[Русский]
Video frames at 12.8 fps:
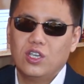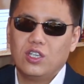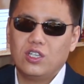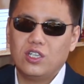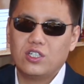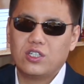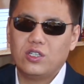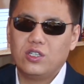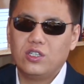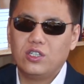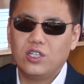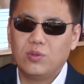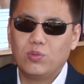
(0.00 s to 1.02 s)
Если,
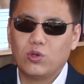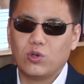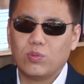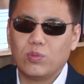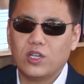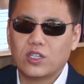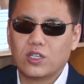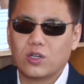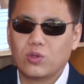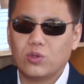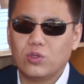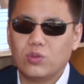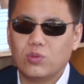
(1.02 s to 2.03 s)
не дай бог, банк
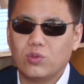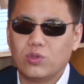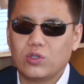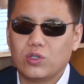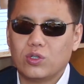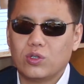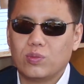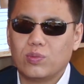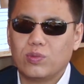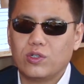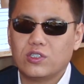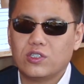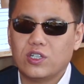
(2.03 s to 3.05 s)
какой-нибудь э,
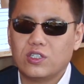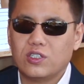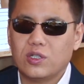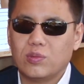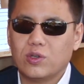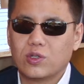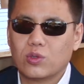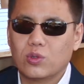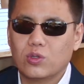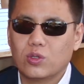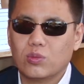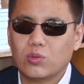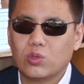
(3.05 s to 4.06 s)
признает себя
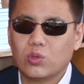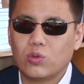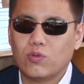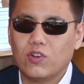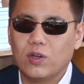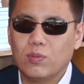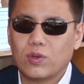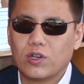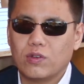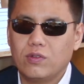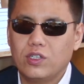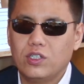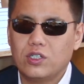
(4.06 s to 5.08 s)
банкротом, то вам
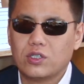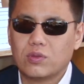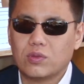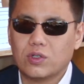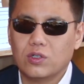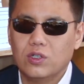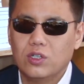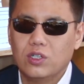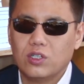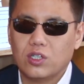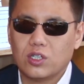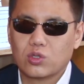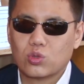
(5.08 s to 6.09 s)
правительство
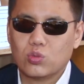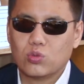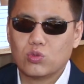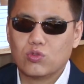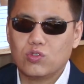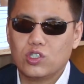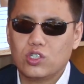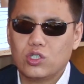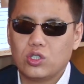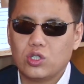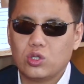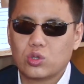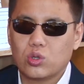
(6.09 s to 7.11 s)
на сумму 200
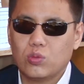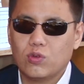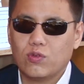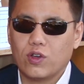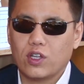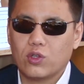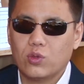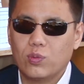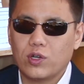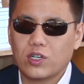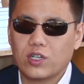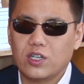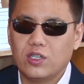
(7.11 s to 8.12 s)
тысяч сомов, оно,
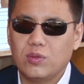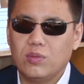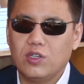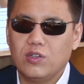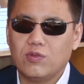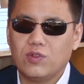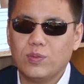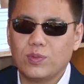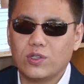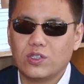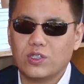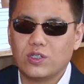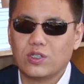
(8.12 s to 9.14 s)
по крайней мере,
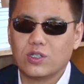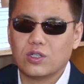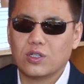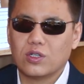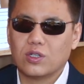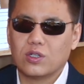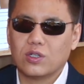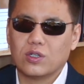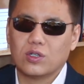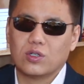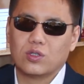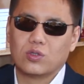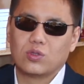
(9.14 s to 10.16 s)
выплатит
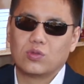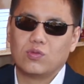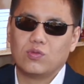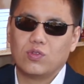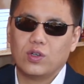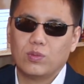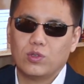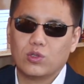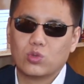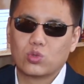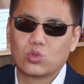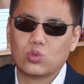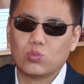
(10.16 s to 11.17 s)
э, вам
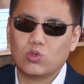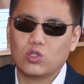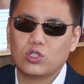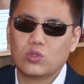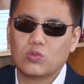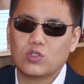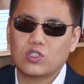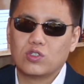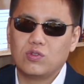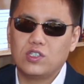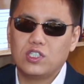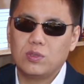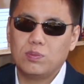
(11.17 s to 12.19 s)
эту сумму. Если у вас
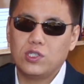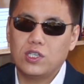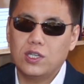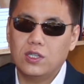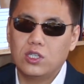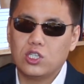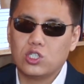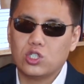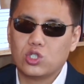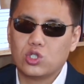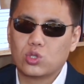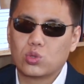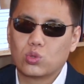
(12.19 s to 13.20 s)
250
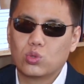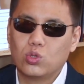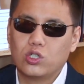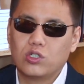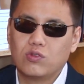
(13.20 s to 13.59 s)
тысяч, то только